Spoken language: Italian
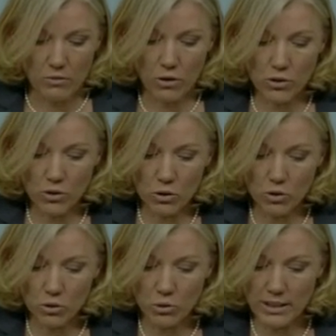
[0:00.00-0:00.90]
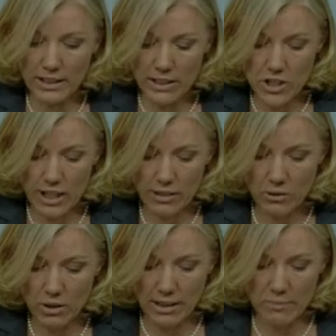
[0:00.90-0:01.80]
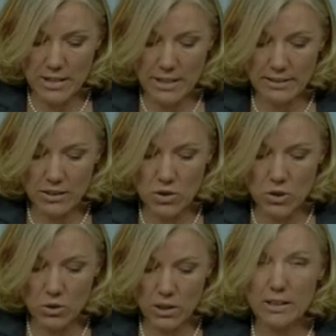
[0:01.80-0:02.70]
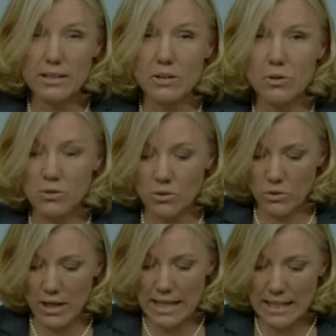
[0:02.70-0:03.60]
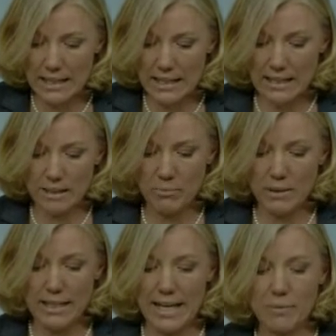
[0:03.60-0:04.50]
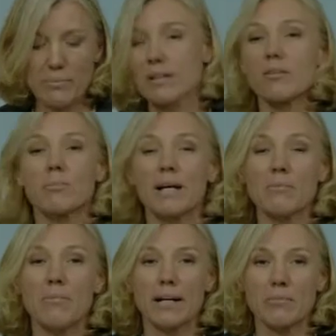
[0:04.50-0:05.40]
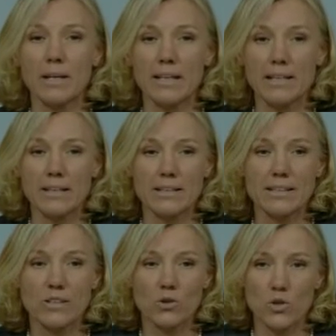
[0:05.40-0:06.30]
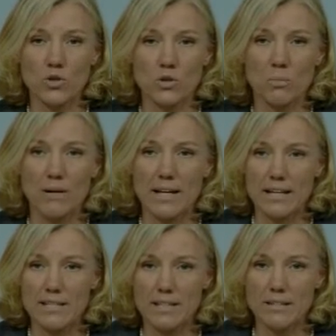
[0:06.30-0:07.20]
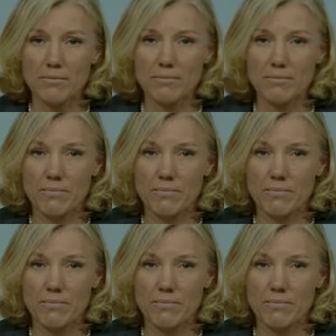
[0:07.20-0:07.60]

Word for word: Voglio concludere dicendo che è mia intenzione di continuare ad impegnarmi per il bene del nostro Paese